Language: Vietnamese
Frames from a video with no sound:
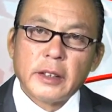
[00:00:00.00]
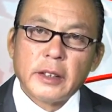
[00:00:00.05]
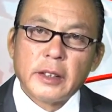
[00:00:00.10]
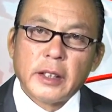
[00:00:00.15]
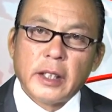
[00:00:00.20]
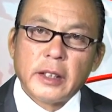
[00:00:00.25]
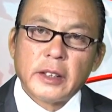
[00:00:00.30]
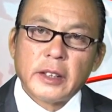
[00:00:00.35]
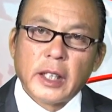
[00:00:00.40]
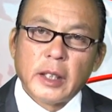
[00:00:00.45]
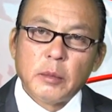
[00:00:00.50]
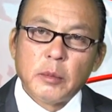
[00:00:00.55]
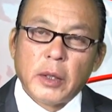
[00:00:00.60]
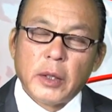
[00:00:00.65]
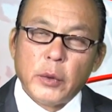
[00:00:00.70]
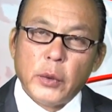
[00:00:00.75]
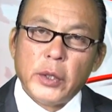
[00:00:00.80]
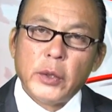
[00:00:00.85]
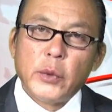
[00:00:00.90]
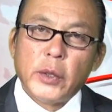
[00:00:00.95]
ngân sách mà
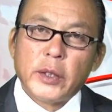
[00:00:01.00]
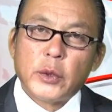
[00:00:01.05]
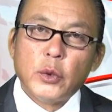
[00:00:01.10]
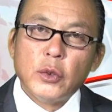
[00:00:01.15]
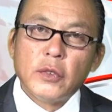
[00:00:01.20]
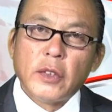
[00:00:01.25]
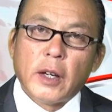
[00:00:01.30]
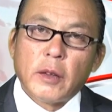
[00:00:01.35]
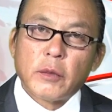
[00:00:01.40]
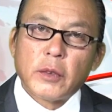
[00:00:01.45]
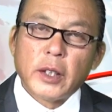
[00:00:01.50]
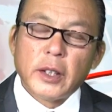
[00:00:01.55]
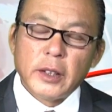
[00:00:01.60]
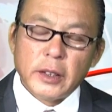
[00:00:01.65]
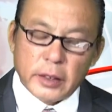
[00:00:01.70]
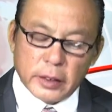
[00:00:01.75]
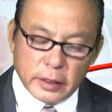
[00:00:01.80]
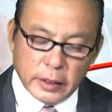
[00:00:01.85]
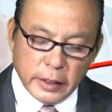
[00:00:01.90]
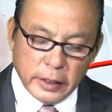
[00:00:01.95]
ủy quyền quốc phòng đó
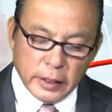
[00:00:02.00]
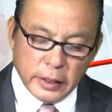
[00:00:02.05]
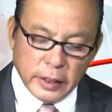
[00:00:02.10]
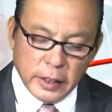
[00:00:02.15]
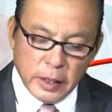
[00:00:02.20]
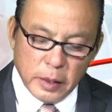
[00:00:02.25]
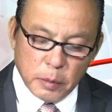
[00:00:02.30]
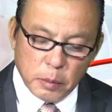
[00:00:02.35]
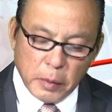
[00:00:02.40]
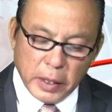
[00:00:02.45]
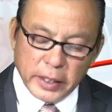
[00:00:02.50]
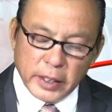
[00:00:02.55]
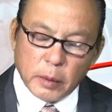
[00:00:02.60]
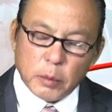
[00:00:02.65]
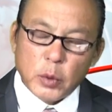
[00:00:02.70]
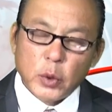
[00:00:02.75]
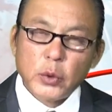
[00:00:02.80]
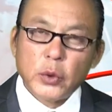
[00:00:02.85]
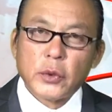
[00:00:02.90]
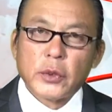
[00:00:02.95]
thì
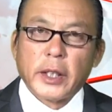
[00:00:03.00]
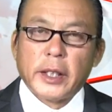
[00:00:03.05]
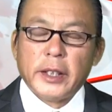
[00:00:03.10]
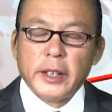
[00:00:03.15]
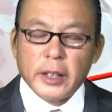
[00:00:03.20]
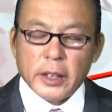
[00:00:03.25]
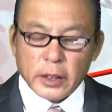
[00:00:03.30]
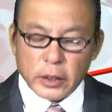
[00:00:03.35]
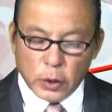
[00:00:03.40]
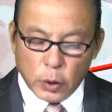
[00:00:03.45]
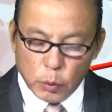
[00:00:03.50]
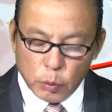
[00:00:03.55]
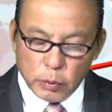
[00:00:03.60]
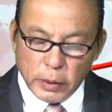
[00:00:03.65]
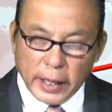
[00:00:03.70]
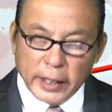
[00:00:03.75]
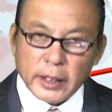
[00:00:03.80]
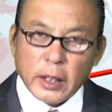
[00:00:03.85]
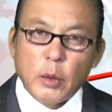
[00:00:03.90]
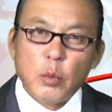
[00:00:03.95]
740 tỷ cũng
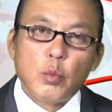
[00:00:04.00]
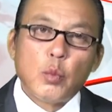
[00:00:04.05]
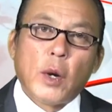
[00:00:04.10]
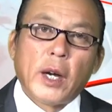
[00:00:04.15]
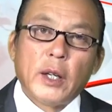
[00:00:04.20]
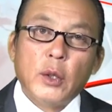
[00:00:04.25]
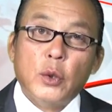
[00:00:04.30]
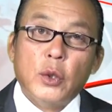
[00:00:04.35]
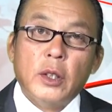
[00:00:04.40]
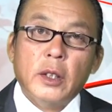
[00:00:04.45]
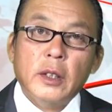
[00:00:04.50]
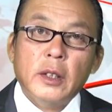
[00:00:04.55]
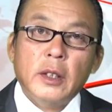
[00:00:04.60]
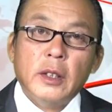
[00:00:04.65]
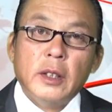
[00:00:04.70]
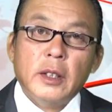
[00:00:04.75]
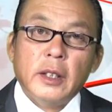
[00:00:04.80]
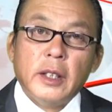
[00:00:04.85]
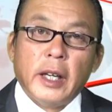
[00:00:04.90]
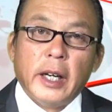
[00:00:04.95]
đã thông qua luôn.
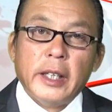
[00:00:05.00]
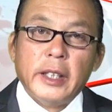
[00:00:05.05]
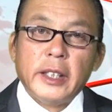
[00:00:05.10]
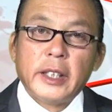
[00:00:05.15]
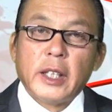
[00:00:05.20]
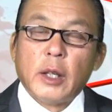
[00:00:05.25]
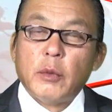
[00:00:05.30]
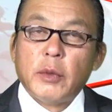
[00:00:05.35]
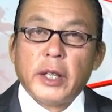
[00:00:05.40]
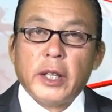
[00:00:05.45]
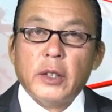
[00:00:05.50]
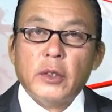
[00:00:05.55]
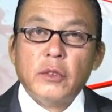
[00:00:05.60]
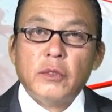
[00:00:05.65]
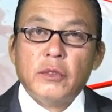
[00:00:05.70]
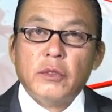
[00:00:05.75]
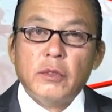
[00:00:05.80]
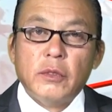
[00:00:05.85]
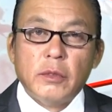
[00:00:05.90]
anh đi không hiểu